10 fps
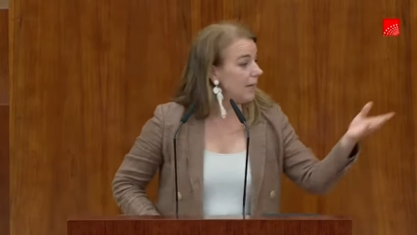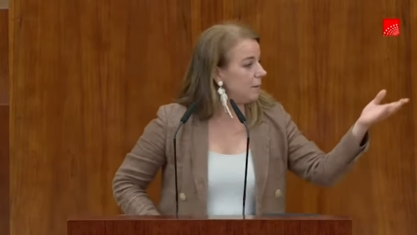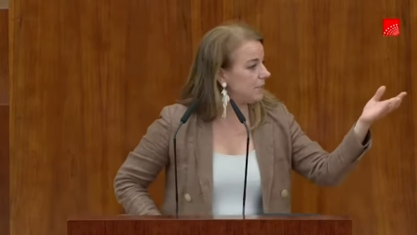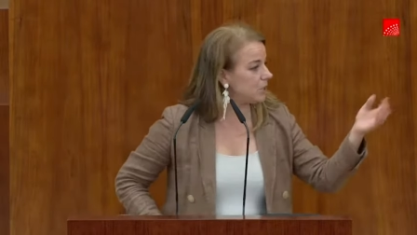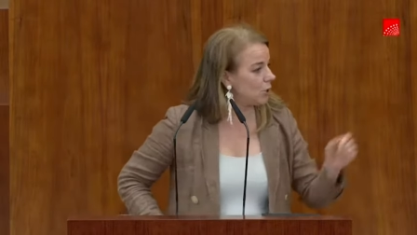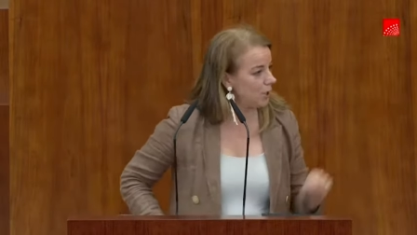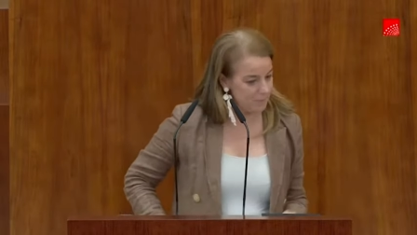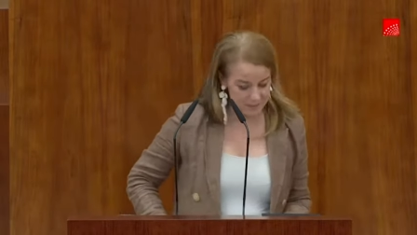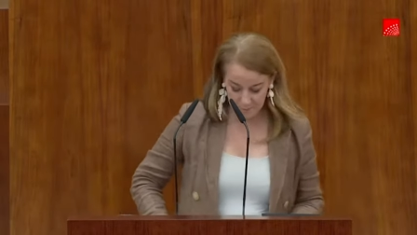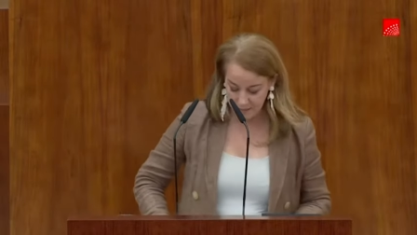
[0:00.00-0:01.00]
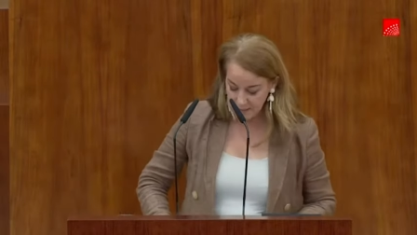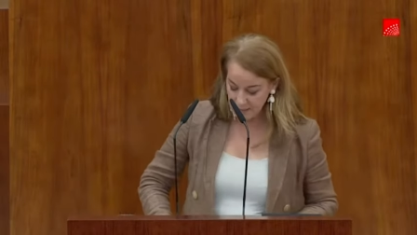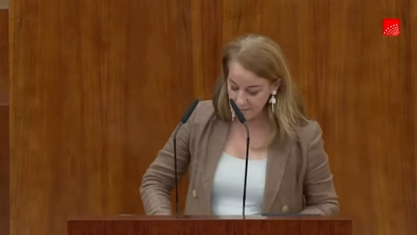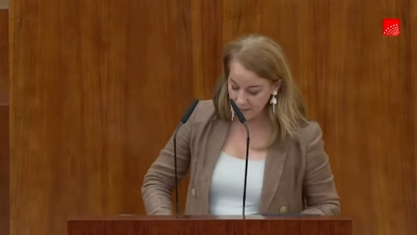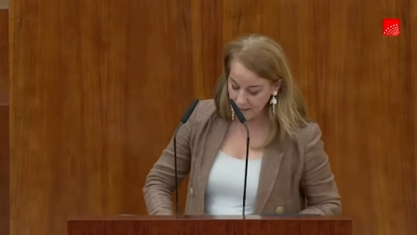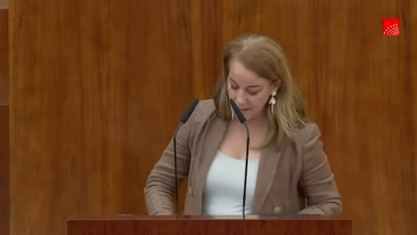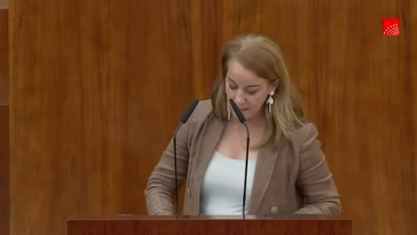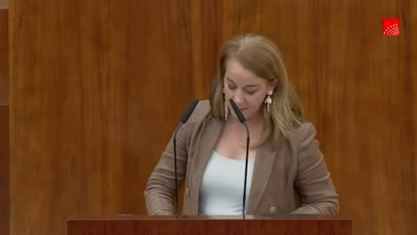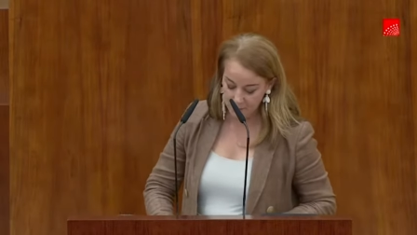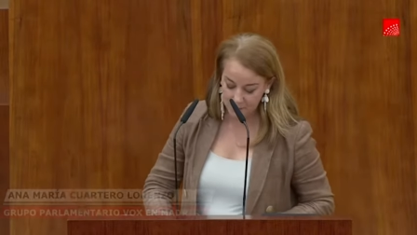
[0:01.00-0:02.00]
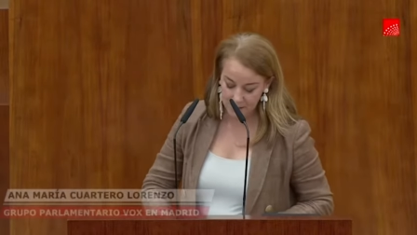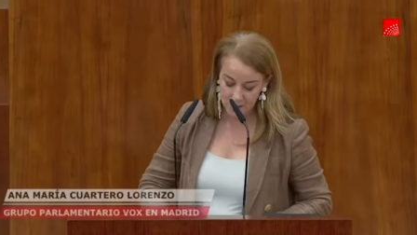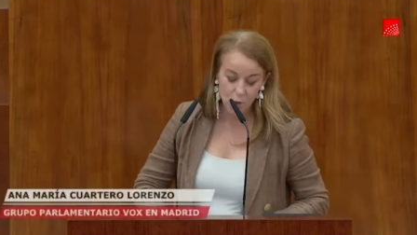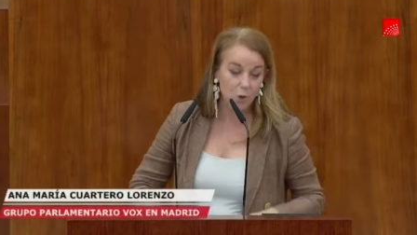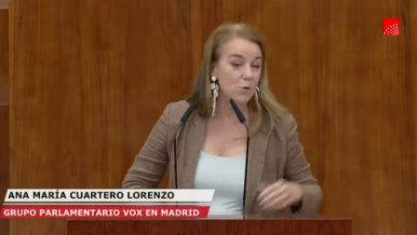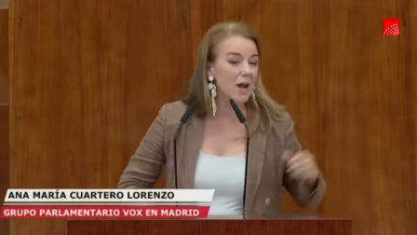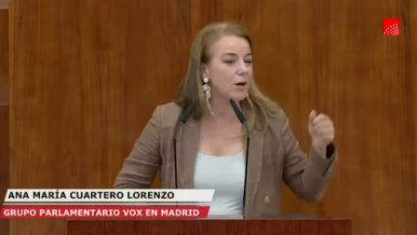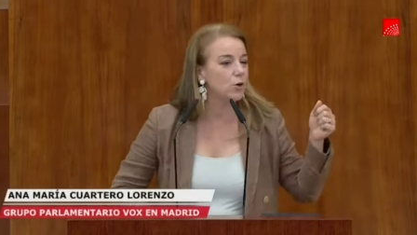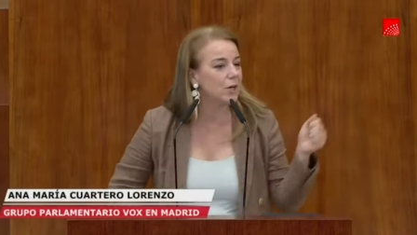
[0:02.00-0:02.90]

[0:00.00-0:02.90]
El PSOE y Más Madrid venderán la aprobación como una